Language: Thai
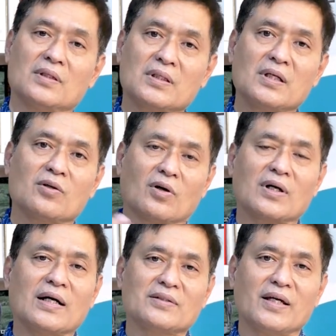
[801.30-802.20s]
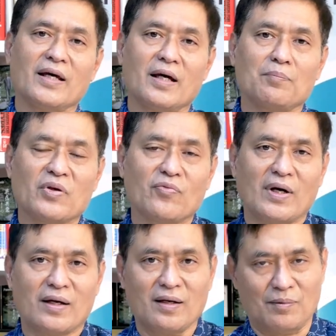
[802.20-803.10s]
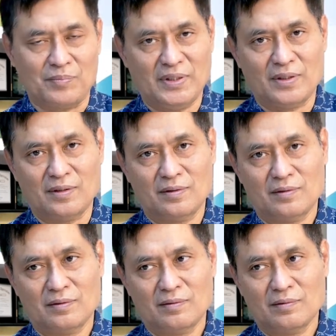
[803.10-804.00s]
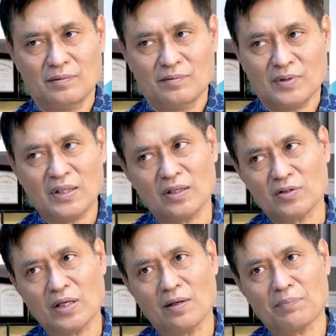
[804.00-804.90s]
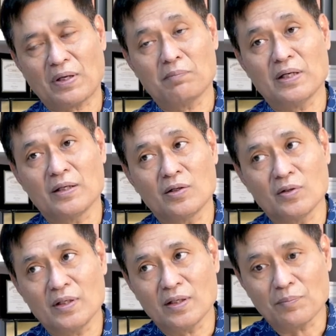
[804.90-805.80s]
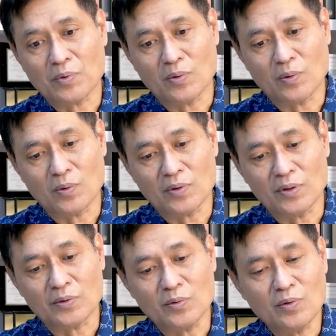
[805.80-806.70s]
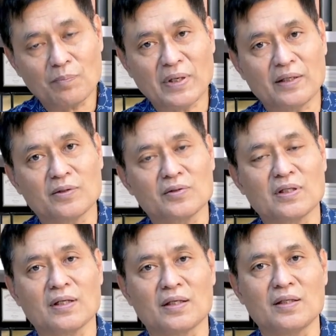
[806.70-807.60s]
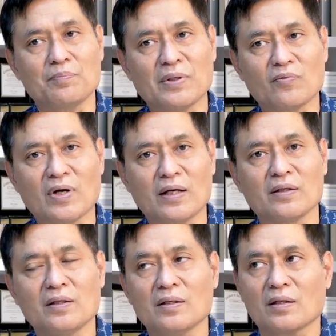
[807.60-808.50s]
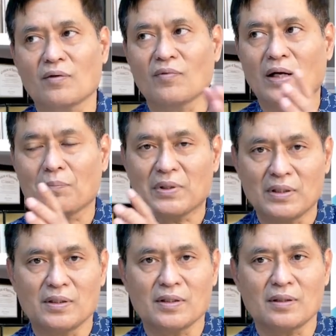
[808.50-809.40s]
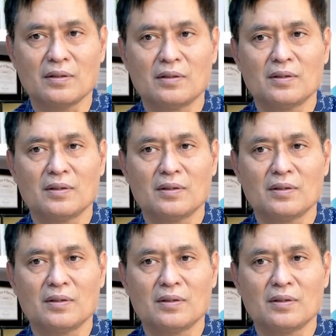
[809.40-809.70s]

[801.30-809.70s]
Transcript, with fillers: เรื่องของการใช้แอมพลิฟายขับเนี่ยถ้าเราจะประเมินโดยลำโพงโดยทั่วไปในท้องตลาดที่เป็นวางหิ้ง กับวางพื้นเนี่ย